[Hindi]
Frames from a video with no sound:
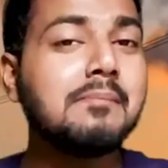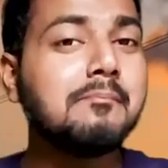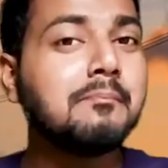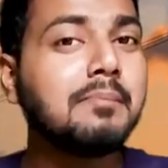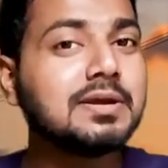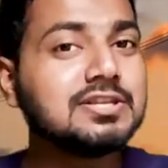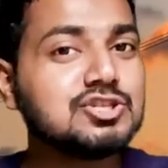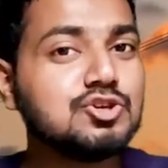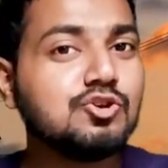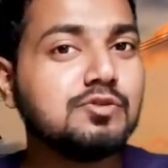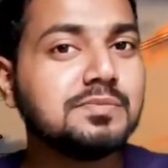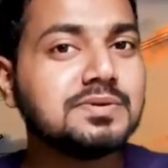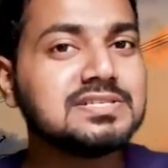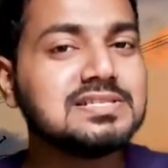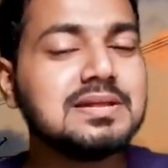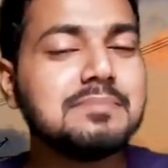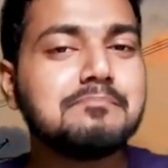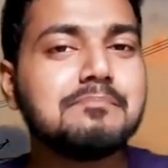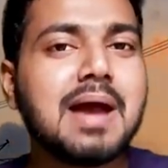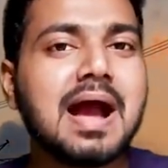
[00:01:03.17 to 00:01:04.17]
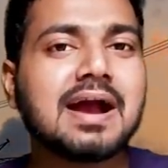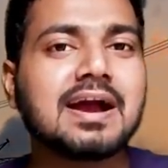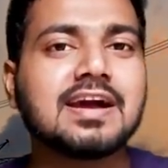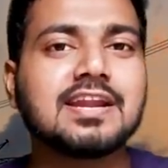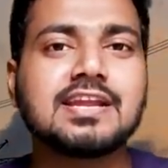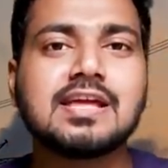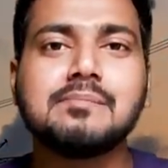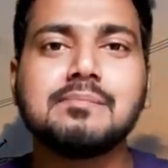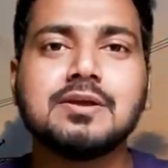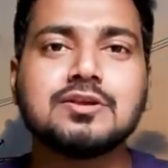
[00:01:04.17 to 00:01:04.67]
ये बची हुई बिजली पैक
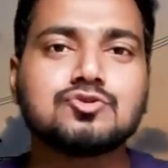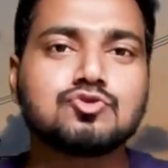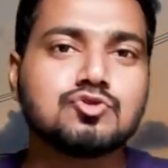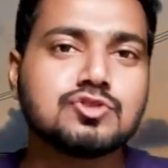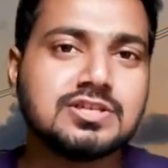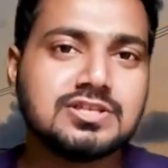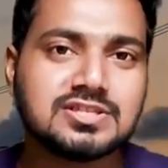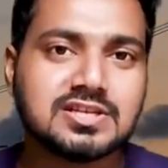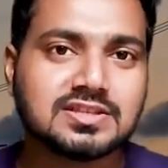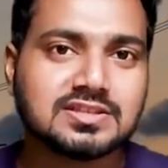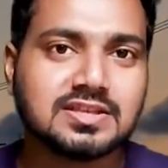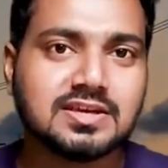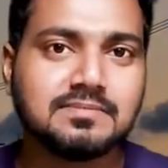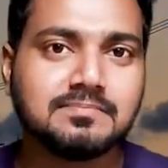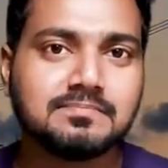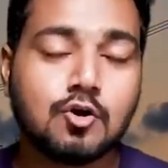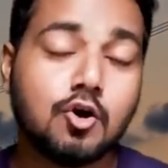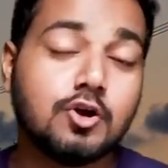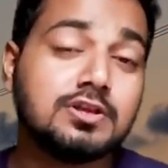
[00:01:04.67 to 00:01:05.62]
करके बेच तो नहीं सकते